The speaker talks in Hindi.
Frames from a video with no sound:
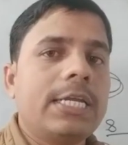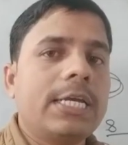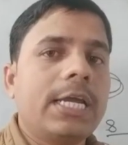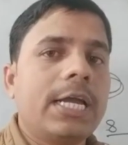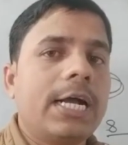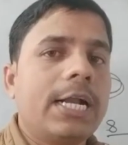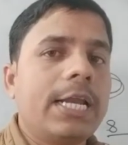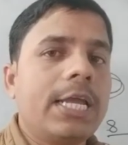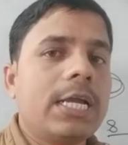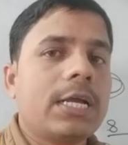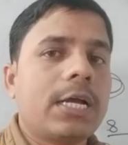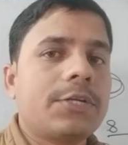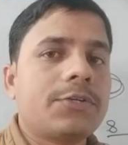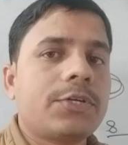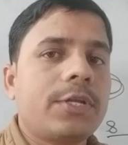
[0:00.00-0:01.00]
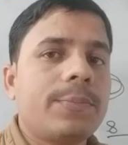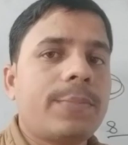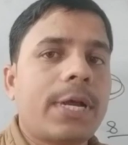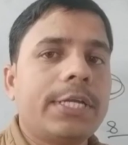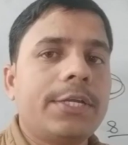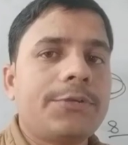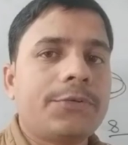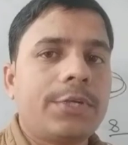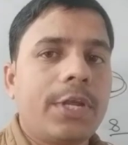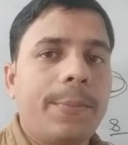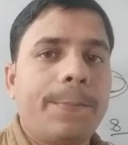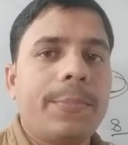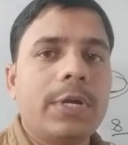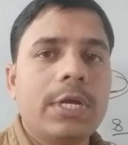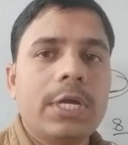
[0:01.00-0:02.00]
ठीक है हर एक स्टेप बाय स्टेप